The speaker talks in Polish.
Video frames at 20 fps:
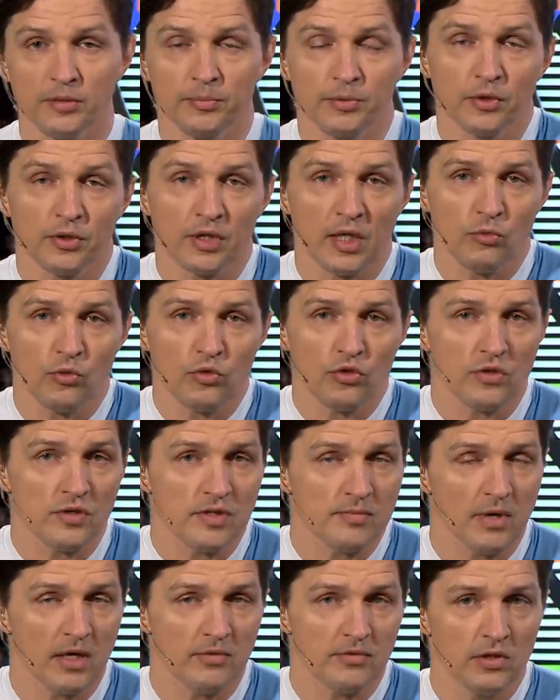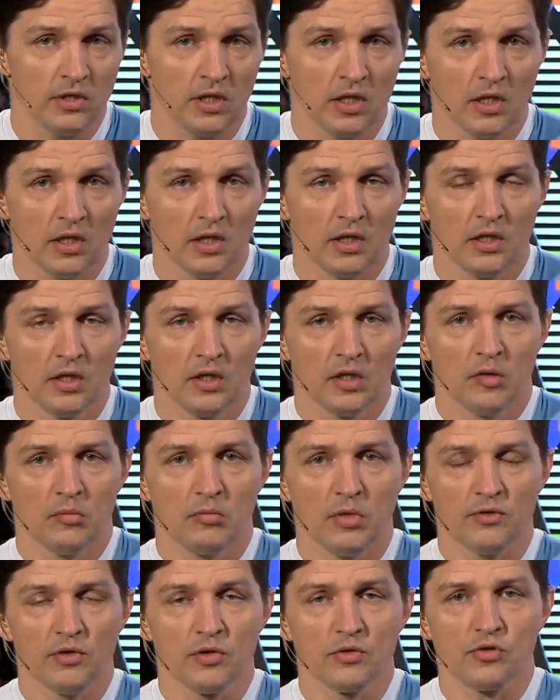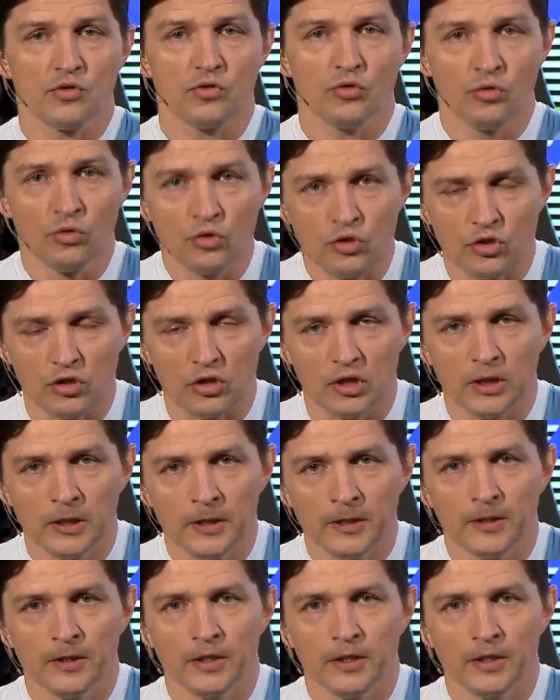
Ten program Ucząc Bawi, Bawiąc Uczy.